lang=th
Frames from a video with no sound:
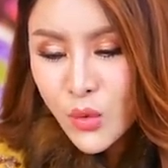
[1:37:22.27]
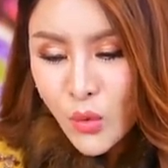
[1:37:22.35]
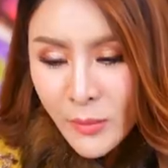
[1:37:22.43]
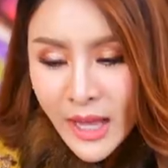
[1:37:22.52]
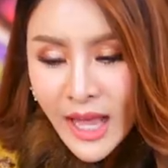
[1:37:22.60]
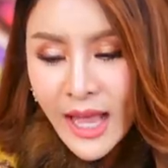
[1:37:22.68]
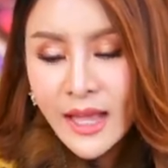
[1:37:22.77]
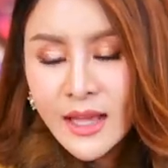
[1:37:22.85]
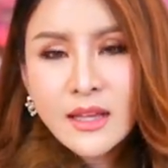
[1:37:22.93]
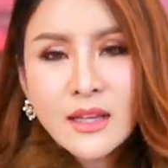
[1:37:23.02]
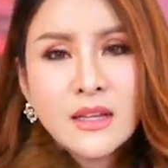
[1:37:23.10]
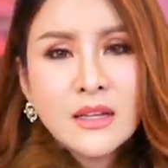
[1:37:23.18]
ถูกไหมคะ
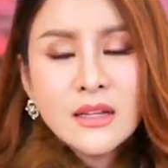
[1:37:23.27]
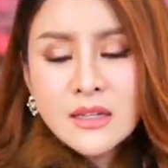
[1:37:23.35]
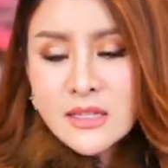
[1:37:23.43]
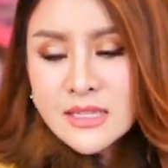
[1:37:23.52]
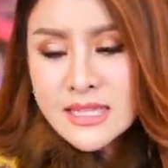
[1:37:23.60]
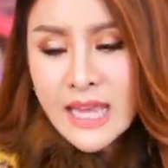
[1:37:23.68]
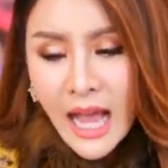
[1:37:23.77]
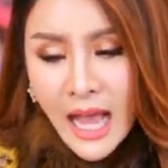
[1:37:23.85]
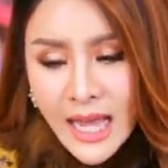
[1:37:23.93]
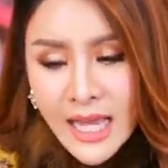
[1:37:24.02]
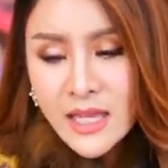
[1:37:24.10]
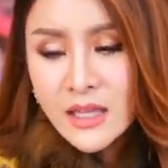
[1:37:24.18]

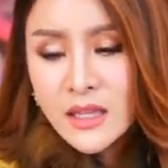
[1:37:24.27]
ใช่